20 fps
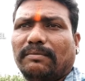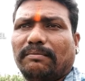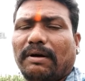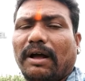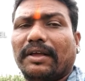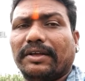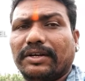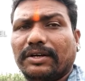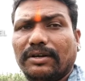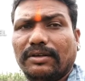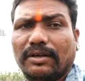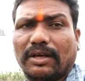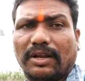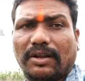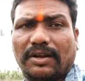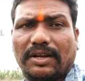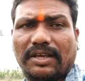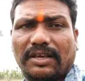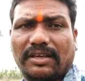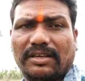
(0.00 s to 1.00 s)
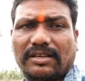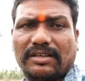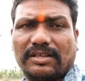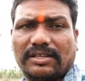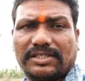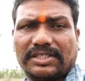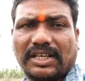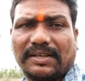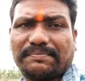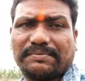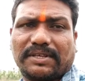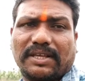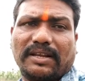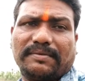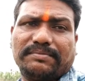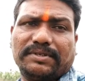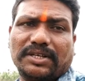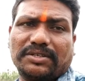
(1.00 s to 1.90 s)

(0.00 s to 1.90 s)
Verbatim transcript: మా వీడియోలని సబ్స్క్రైబ్